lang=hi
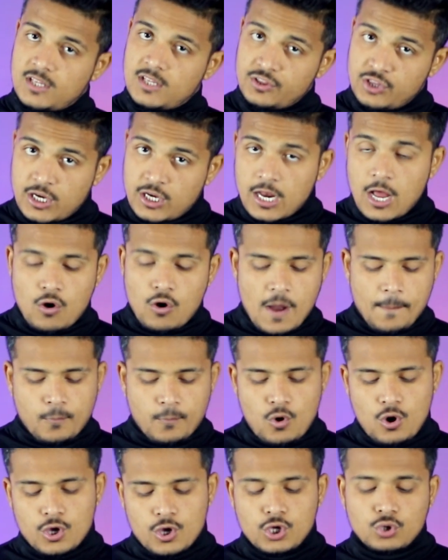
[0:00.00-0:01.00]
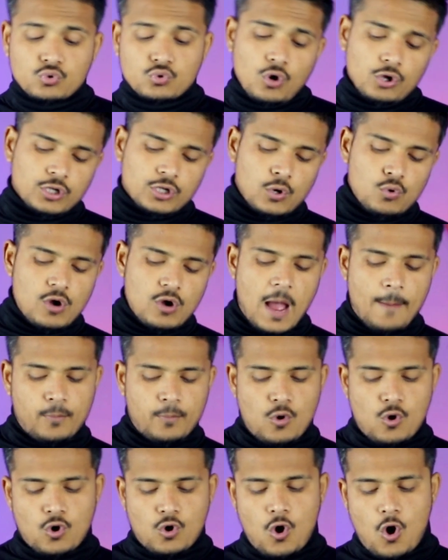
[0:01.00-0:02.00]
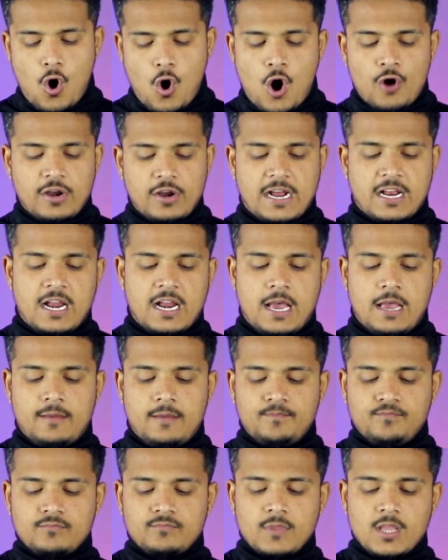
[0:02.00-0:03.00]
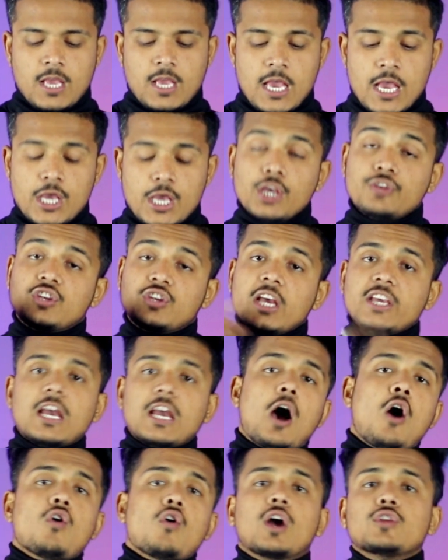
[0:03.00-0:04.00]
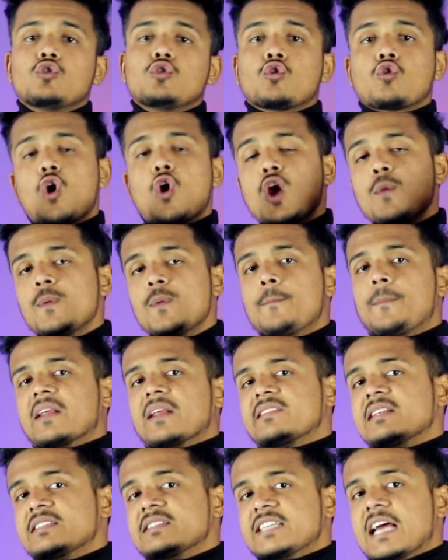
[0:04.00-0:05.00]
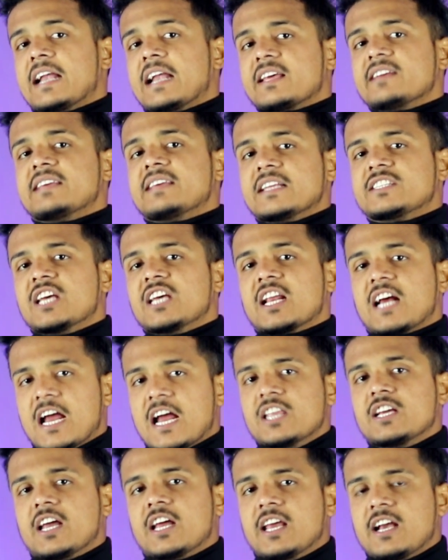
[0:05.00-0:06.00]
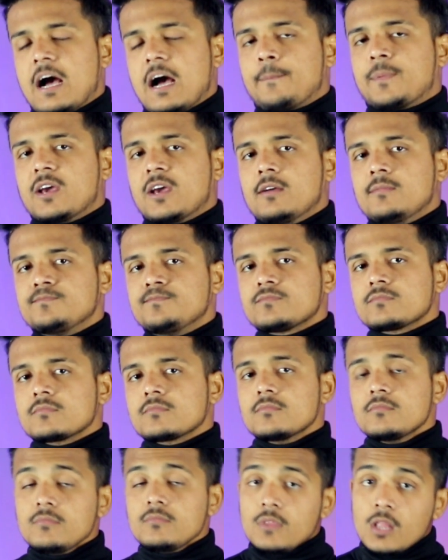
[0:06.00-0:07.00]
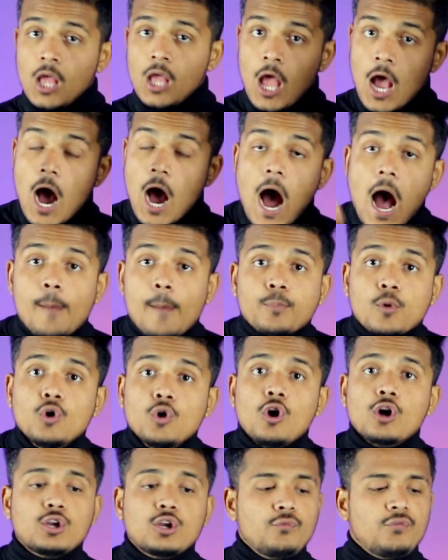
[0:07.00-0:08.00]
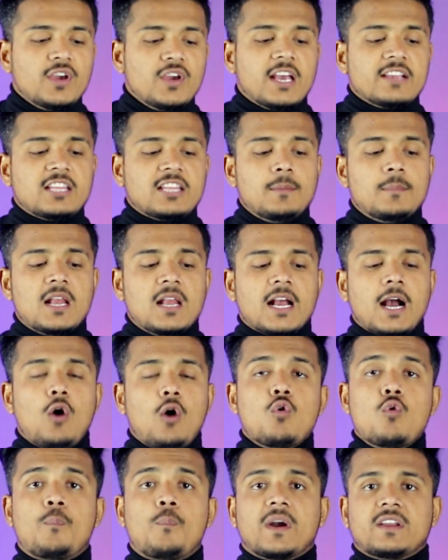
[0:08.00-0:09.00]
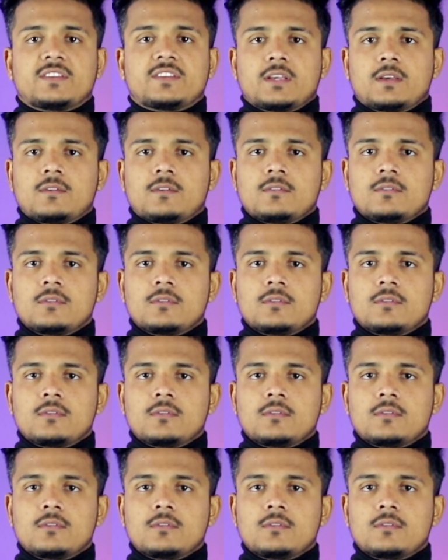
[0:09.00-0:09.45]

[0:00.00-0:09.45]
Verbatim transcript: दिख रहा होगा आपको इसको जरूर आप लोगों को ऑन रखना है इससे क्या होगा जो कोई भी पर्सनल चैट के साथ छेड़खानी करेगा आपके आपको नोटिफिकेशन मिलेगा ऊपर से